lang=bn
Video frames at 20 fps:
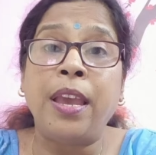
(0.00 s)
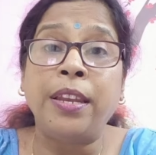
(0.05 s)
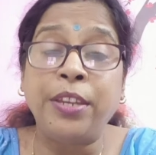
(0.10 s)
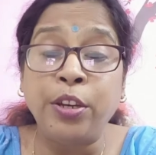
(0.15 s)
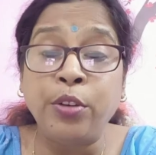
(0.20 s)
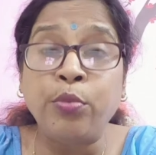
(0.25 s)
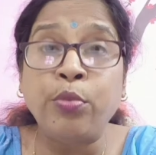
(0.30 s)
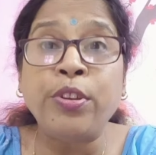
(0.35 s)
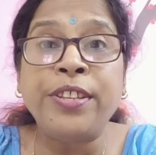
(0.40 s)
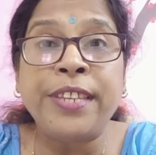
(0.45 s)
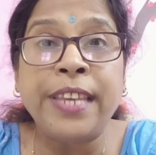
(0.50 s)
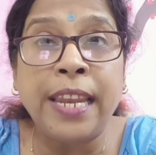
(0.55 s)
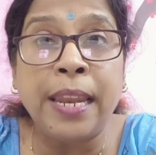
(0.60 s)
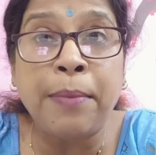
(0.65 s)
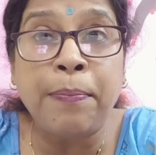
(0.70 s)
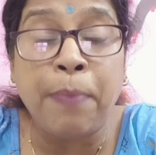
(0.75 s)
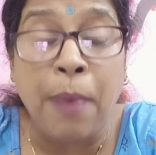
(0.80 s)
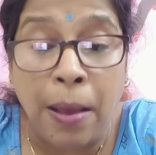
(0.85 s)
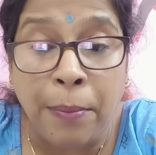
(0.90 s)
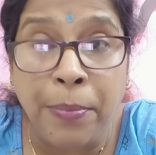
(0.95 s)
টিনুকি কি ছেলে
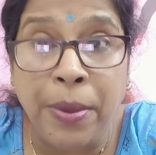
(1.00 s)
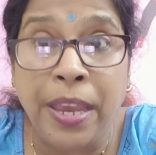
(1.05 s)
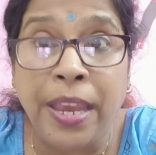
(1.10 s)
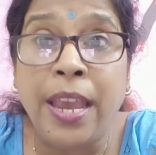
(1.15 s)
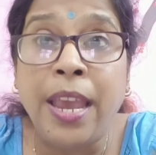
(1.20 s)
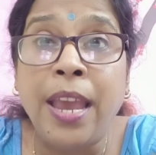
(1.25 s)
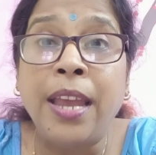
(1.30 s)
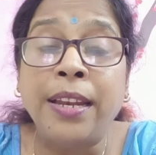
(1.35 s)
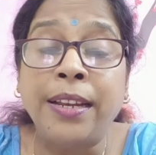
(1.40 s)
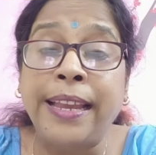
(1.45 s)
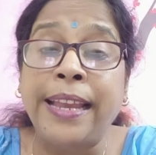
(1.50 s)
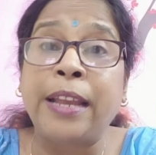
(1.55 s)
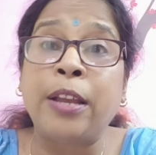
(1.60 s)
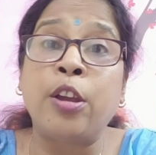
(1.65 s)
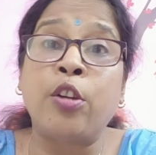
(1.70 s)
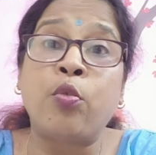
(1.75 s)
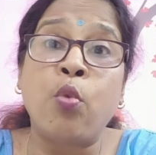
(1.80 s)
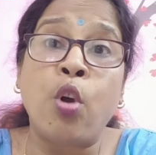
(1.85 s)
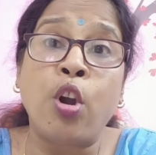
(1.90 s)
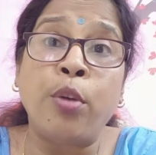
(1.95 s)
পাবে
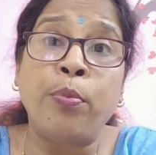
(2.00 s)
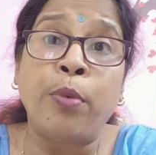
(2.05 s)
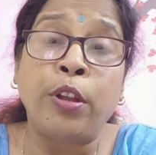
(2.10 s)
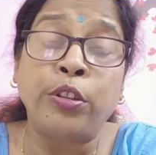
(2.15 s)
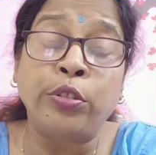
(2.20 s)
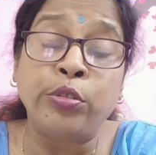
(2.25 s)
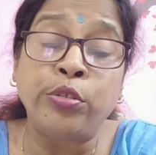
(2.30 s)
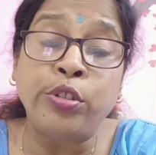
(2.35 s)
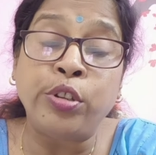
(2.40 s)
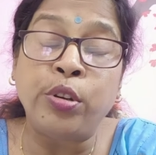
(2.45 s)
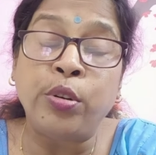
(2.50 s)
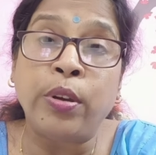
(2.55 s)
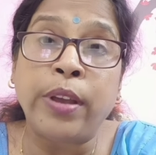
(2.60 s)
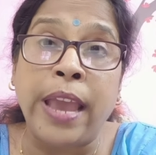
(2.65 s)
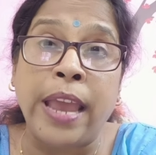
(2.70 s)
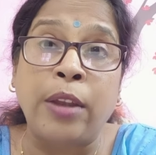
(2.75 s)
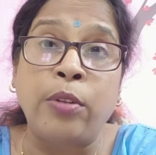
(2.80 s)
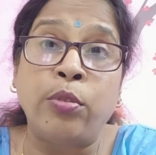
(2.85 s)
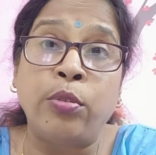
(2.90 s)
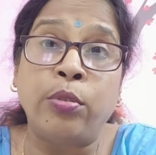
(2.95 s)
কোর্ট বন্ধ ছিল কেন